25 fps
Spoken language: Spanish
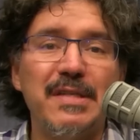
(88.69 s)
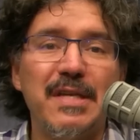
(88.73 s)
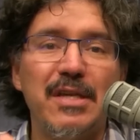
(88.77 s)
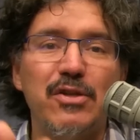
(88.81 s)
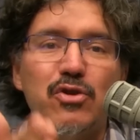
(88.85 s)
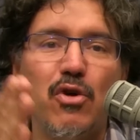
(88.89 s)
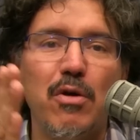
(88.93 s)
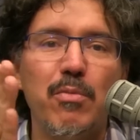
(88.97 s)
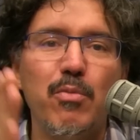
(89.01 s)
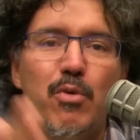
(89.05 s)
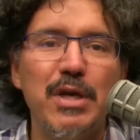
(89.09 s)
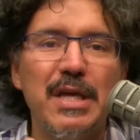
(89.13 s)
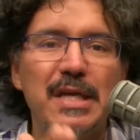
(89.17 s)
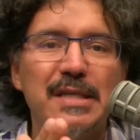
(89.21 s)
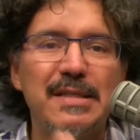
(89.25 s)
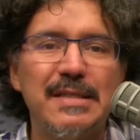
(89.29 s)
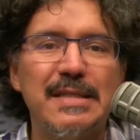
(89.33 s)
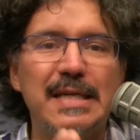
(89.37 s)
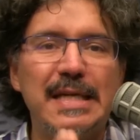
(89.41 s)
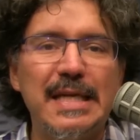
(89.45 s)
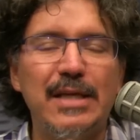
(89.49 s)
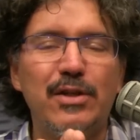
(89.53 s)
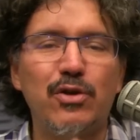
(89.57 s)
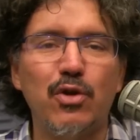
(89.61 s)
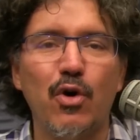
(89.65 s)
que soy muy
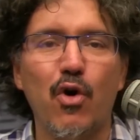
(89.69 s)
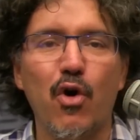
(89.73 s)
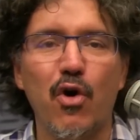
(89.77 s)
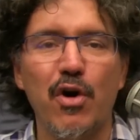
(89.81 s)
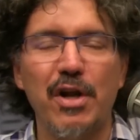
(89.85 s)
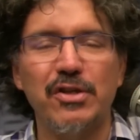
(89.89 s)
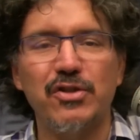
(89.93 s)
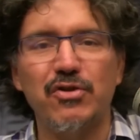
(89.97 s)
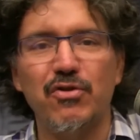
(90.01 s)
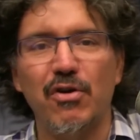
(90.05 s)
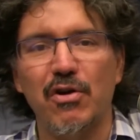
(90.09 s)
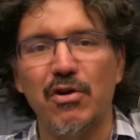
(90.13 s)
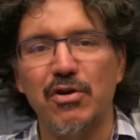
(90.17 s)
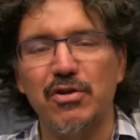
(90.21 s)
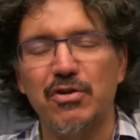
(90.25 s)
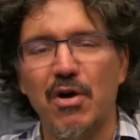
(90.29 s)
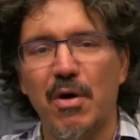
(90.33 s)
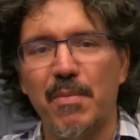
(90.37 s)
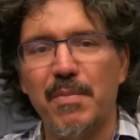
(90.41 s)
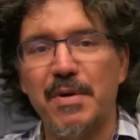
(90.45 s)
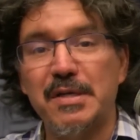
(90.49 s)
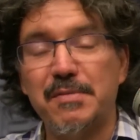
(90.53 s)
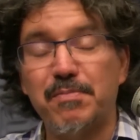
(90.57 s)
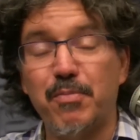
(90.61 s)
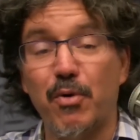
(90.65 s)
estricto con esto de los
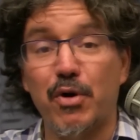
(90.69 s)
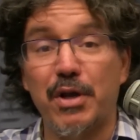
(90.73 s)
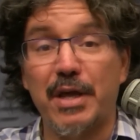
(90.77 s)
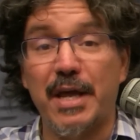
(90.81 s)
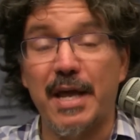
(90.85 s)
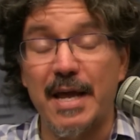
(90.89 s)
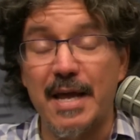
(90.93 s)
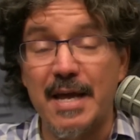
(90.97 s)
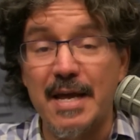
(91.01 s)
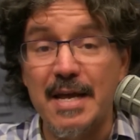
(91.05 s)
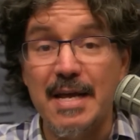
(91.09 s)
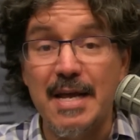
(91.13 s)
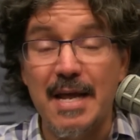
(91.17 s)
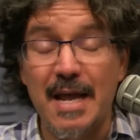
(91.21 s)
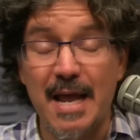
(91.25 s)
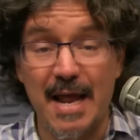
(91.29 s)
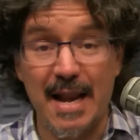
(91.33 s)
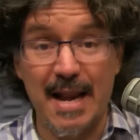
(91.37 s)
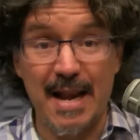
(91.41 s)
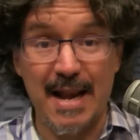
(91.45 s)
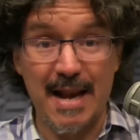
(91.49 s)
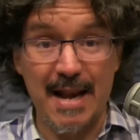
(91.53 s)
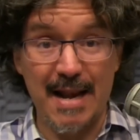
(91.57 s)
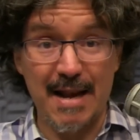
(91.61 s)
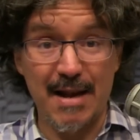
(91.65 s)
nombres porque
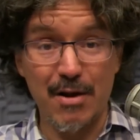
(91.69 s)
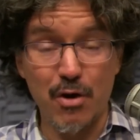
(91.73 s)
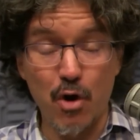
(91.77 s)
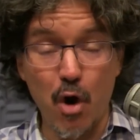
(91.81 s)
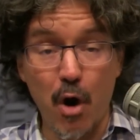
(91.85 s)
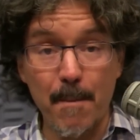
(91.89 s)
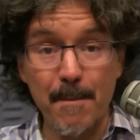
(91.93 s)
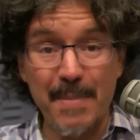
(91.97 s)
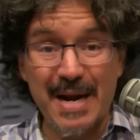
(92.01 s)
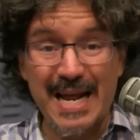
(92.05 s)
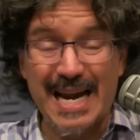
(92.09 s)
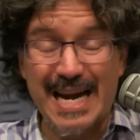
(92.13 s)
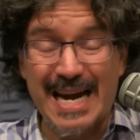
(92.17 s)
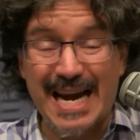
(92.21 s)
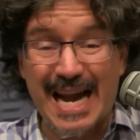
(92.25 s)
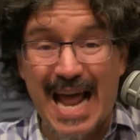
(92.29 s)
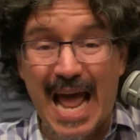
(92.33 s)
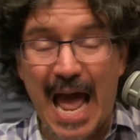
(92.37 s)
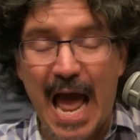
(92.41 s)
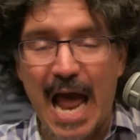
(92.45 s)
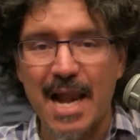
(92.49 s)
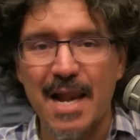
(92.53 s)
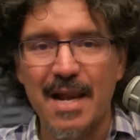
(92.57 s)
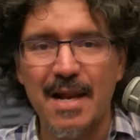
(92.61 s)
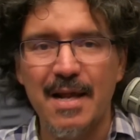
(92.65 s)
el nombre
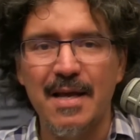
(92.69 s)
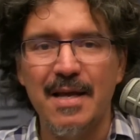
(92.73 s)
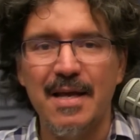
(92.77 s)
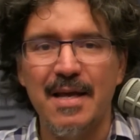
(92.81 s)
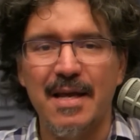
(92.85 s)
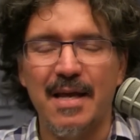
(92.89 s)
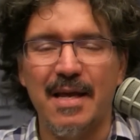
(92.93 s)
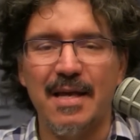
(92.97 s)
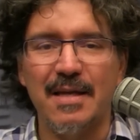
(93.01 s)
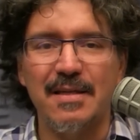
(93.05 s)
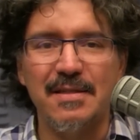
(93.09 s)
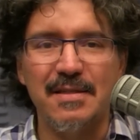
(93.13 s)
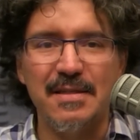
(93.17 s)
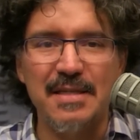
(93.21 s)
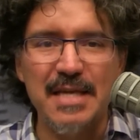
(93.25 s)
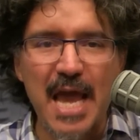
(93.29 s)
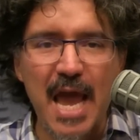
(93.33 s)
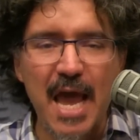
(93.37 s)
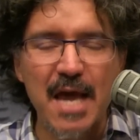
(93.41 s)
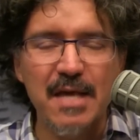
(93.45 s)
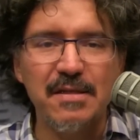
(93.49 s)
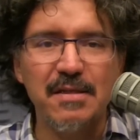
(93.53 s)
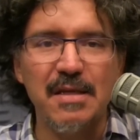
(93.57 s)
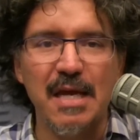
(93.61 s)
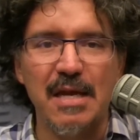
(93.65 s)
real es
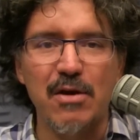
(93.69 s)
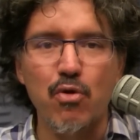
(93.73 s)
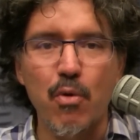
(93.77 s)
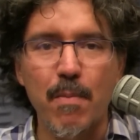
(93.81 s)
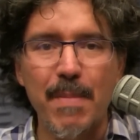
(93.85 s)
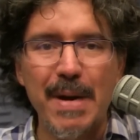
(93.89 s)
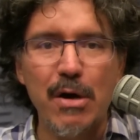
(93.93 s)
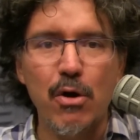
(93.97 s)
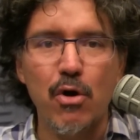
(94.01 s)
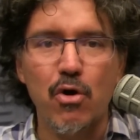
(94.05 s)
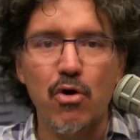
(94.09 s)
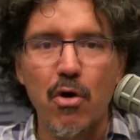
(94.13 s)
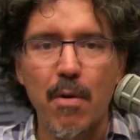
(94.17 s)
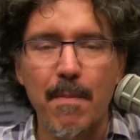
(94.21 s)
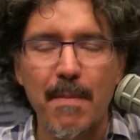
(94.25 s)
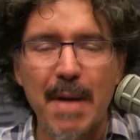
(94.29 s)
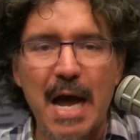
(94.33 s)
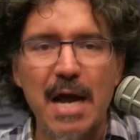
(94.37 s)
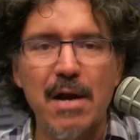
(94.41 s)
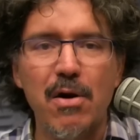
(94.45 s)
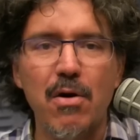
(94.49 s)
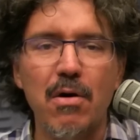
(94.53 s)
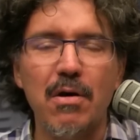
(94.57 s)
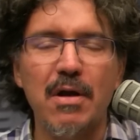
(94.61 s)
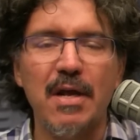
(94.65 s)
10 en número
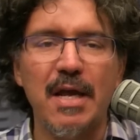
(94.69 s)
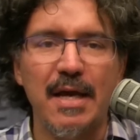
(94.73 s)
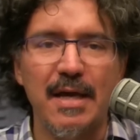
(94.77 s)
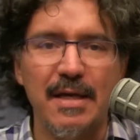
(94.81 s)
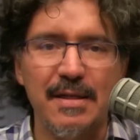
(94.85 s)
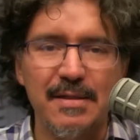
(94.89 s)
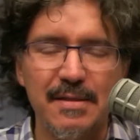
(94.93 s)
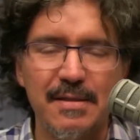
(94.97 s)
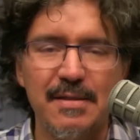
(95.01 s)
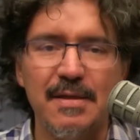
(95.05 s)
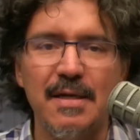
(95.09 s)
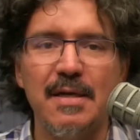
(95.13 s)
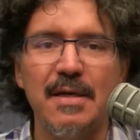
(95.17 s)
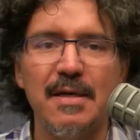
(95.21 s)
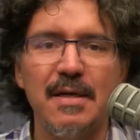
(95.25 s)
romano, que es